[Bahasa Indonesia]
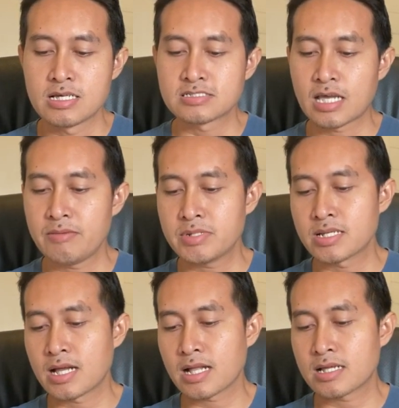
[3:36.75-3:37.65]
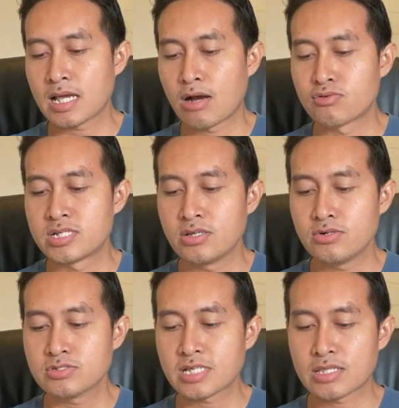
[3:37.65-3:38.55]
Saya mendengarkan
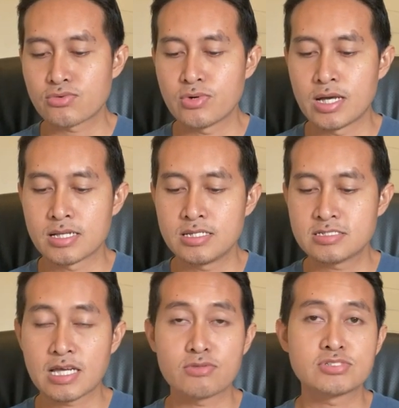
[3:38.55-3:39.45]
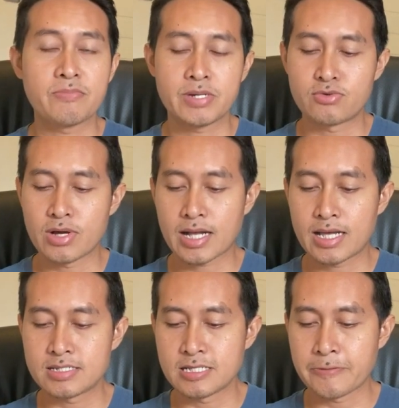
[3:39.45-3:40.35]
audio satu hari satu sampai dua
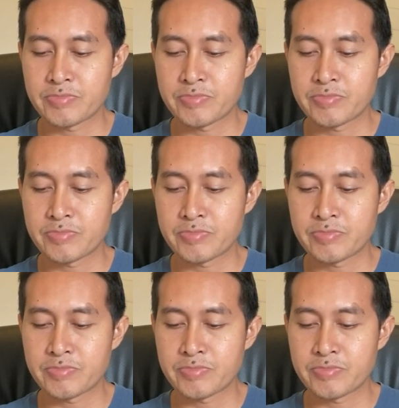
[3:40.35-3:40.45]
kali.